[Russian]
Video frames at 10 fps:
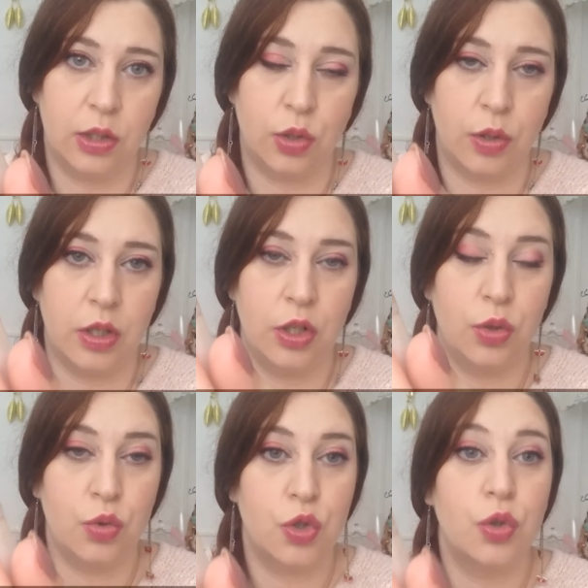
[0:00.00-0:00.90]
который
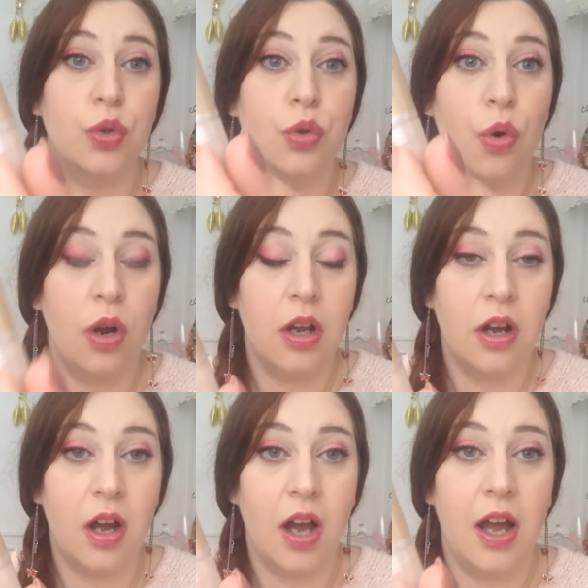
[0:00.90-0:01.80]
нужен
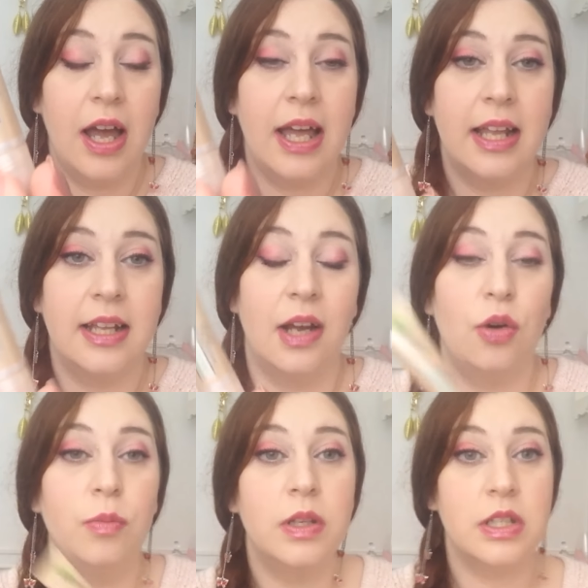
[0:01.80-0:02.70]
только
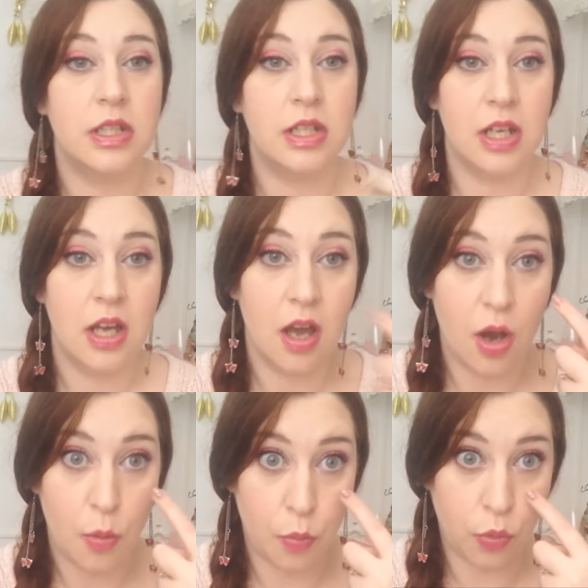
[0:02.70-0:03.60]
для области
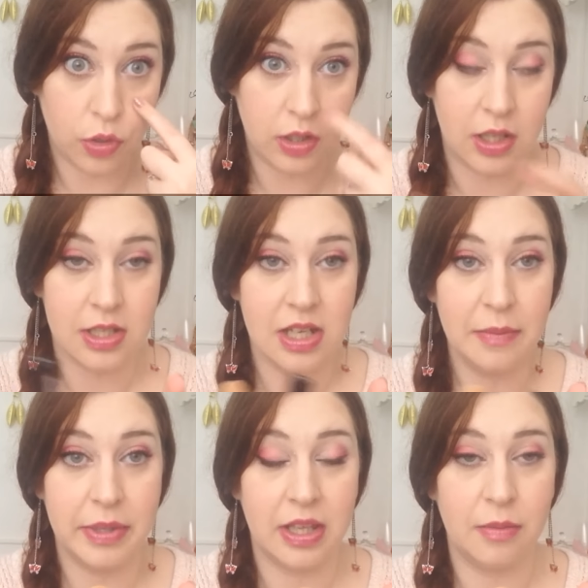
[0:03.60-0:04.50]
под
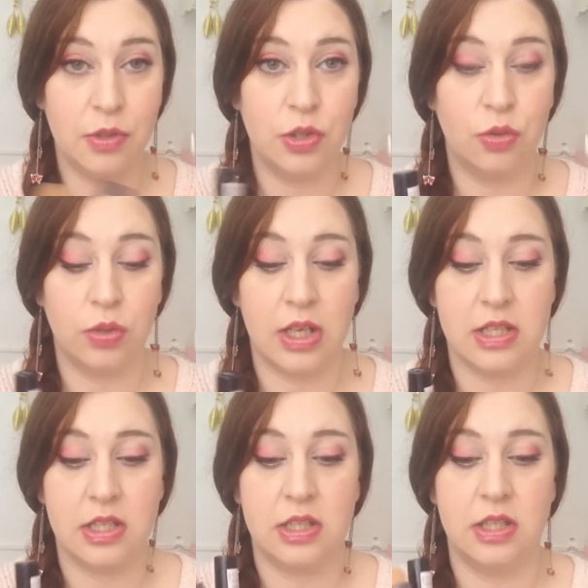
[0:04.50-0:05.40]
глазами, там, где у
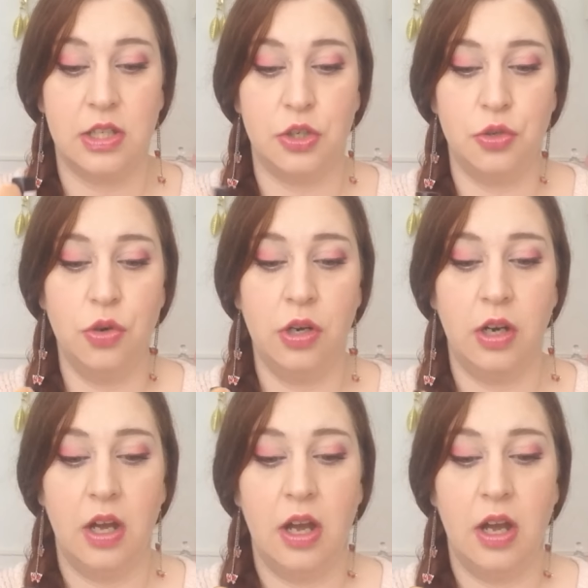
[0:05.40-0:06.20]
нас синячок,